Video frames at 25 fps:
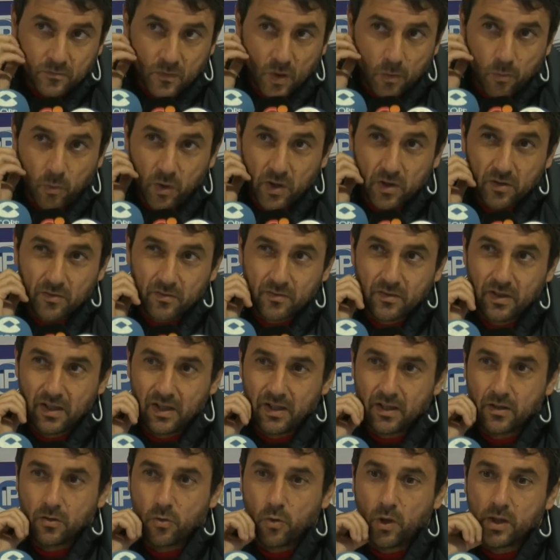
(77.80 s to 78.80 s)
Bueno,
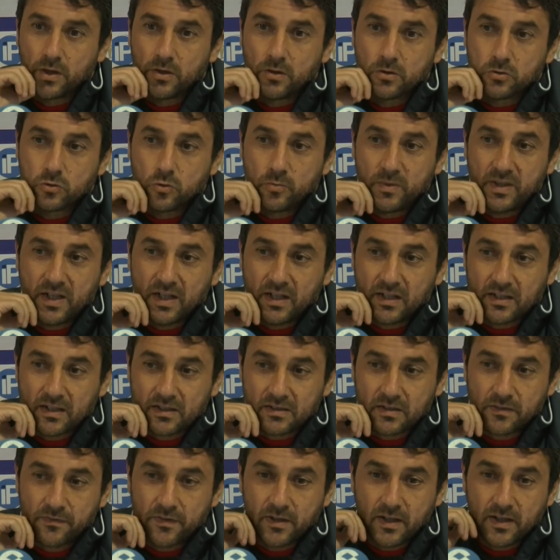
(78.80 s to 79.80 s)
eh, cuando tú miras la
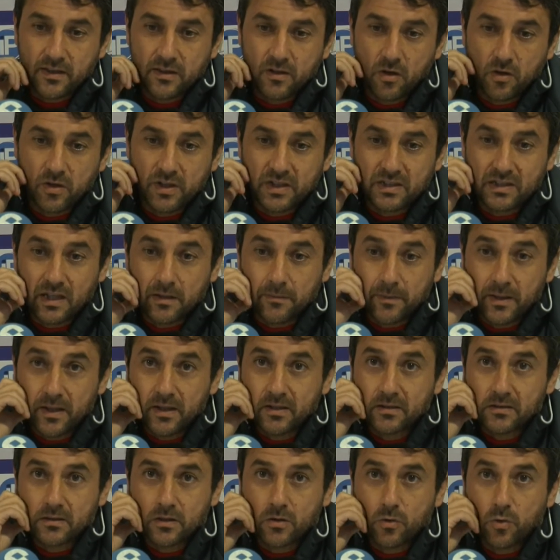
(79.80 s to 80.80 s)
clasificación y te ves
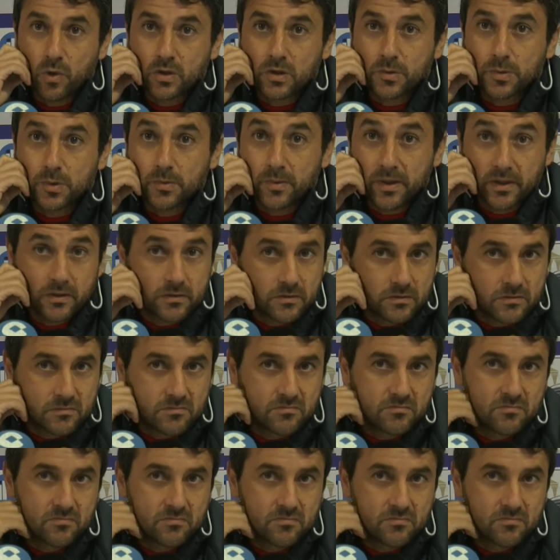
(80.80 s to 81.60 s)
entre los cuatro primeros,